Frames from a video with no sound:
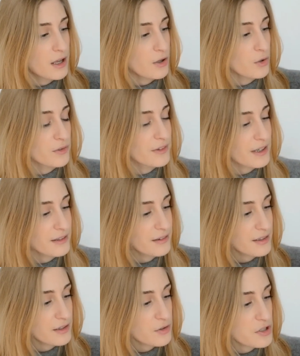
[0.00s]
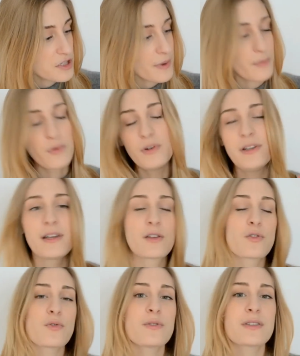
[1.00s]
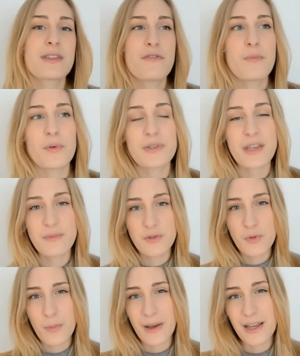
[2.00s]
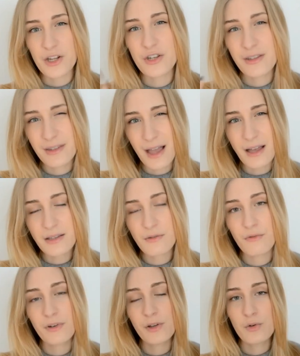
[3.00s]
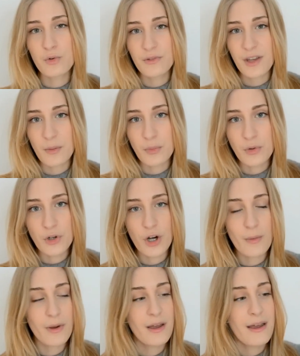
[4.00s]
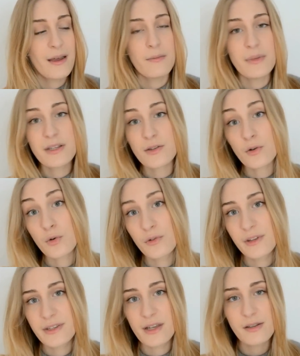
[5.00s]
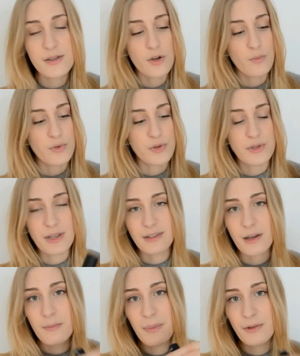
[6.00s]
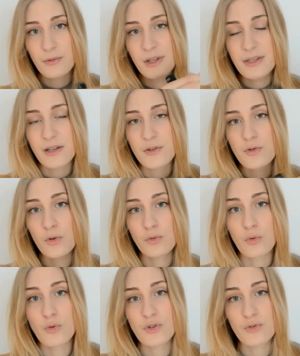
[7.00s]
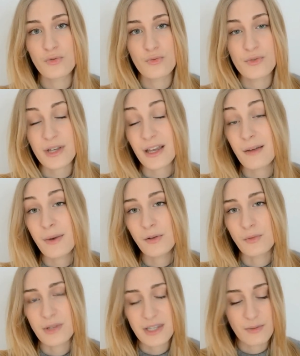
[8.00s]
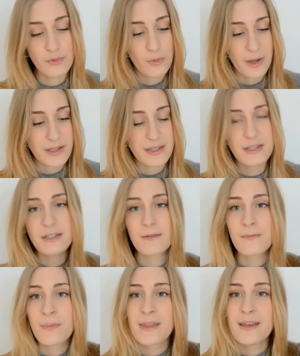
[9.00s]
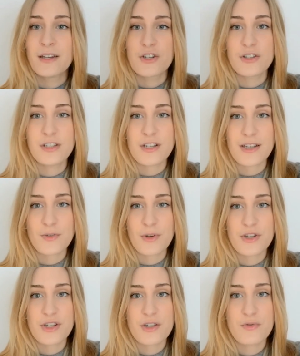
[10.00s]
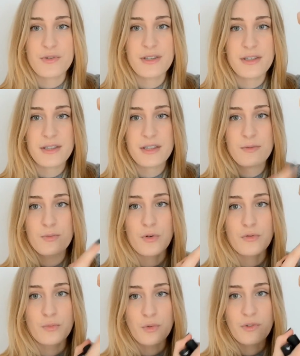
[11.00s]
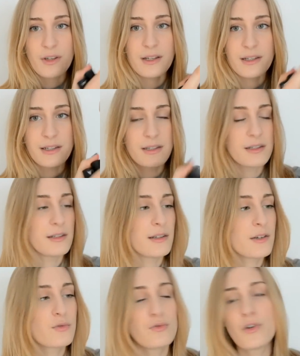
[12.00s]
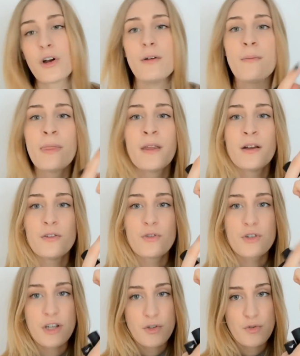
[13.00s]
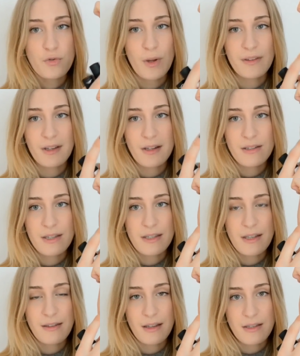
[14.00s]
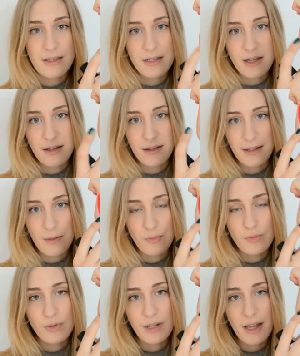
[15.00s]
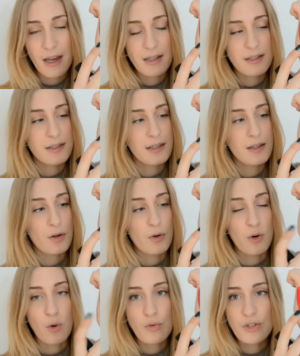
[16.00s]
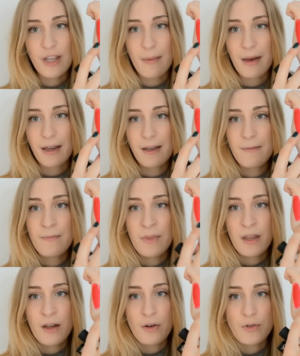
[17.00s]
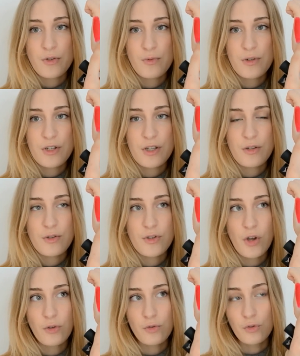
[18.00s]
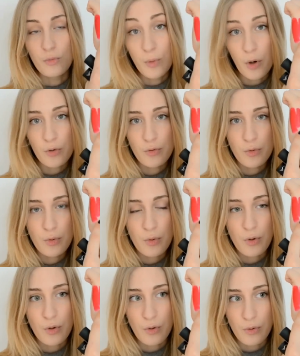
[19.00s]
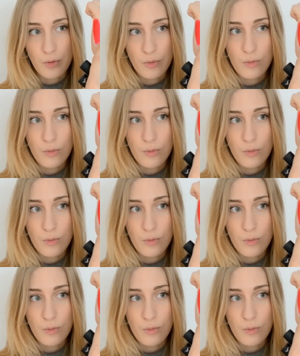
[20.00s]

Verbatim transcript: euh, traité, je sais pas, poli, quelque chose, ça fait penser un petit peu au packaging NARS, vous voyez le côté un peu gomme, mais sans le côté salissant parce que ça attrape trappe pas toutes les salissures du rouge du sac à main, donc ça c'est plutôt pratique. J'ai déjà swatché juste ici pour vous montrer les, couleurs. Donc j'ai reçu trois teintes. Il y a cette teinte-ci qui est la teinte la plus claire qui est euh, rouge cabaret. Ensuite j'ai une sorte de bordeaux euh,